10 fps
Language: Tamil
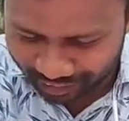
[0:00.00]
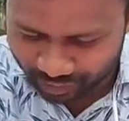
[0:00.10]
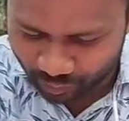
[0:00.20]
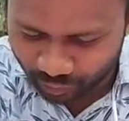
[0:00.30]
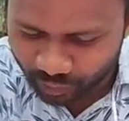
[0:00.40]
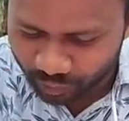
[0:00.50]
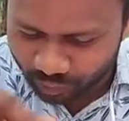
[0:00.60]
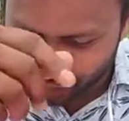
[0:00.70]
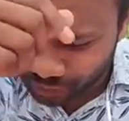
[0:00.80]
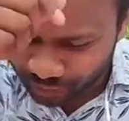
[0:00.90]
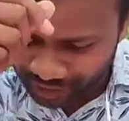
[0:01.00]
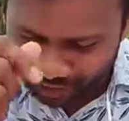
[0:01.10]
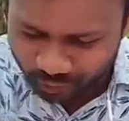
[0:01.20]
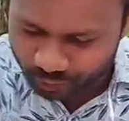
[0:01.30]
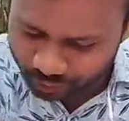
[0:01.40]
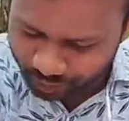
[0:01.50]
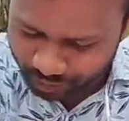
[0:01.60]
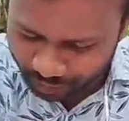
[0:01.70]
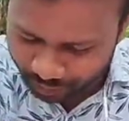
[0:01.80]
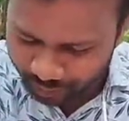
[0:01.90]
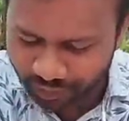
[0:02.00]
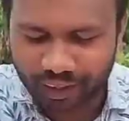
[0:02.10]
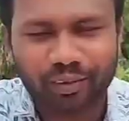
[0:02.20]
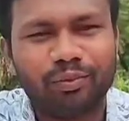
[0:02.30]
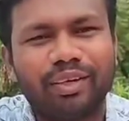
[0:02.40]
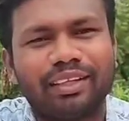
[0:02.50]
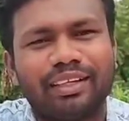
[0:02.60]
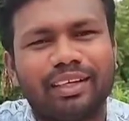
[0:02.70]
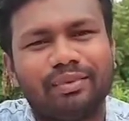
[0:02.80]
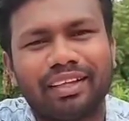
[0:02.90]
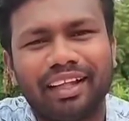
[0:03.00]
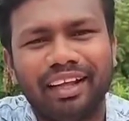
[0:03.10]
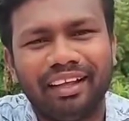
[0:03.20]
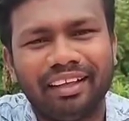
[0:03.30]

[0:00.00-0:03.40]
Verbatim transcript: அது நொய்யோடு நொய்யாக குத்தினாலும் அது மூடத்தன் என்ன பண்ணாதான்